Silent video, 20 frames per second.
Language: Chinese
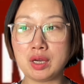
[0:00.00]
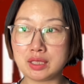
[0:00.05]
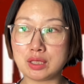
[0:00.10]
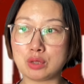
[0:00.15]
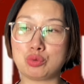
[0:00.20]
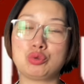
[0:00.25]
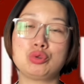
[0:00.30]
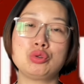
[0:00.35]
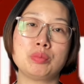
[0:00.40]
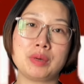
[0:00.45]
也
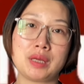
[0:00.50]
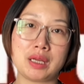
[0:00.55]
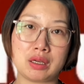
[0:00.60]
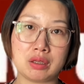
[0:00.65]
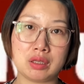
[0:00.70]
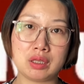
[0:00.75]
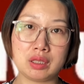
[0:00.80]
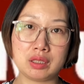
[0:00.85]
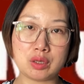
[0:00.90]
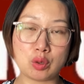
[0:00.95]
去不了，
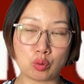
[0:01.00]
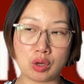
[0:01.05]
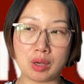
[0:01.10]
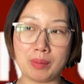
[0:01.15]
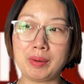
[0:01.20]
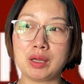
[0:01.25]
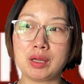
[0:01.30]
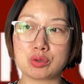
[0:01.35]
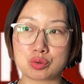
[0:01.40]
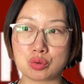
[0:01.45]
也回
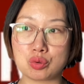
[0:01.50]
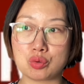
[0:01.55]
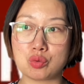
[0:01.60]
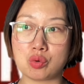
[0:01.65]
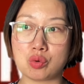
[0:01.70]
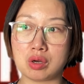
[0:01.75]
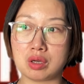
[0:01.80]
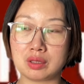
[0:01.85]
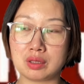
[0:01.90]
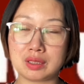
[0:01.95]
不了中
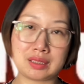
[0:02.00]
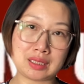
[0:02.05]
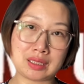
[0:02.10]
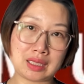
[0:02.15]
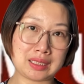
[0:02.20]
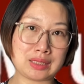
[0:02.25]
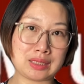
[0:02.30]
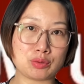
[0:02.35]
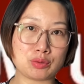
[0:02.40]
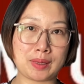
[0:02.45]
国，那那
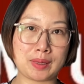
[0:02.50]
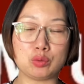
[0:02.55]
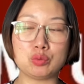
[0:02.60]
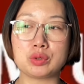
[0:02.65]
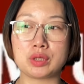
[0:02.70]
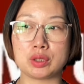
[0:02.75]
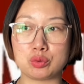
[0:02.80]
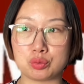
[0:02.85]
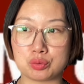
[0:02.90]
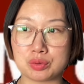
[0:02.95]
那就把路
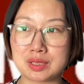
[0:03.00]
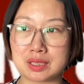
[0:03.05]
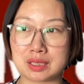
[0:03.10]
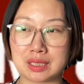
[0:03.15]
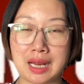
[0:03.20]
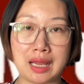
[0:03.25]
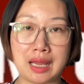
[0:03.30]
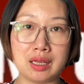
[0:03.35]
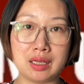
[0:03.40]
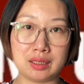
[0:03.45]
给堵死
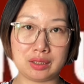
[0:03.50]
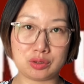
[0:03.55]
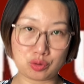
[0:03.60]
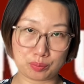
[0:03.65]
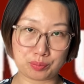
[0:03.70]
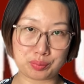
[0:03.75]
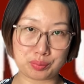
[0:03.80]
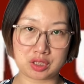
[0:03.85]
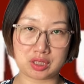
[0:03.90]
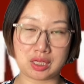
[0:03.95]
了，那就
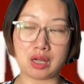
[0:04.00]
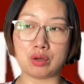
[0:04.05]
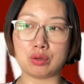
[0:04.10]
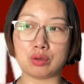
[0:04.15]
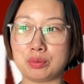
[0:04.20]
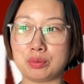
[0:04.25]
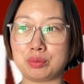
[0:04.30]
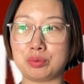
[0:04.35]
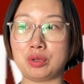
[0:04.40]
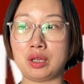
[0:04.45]
不知道，
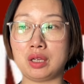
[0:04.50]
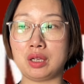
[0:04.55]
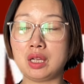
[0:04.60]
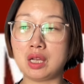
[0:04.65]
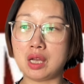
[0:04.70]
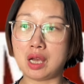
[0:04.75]
对？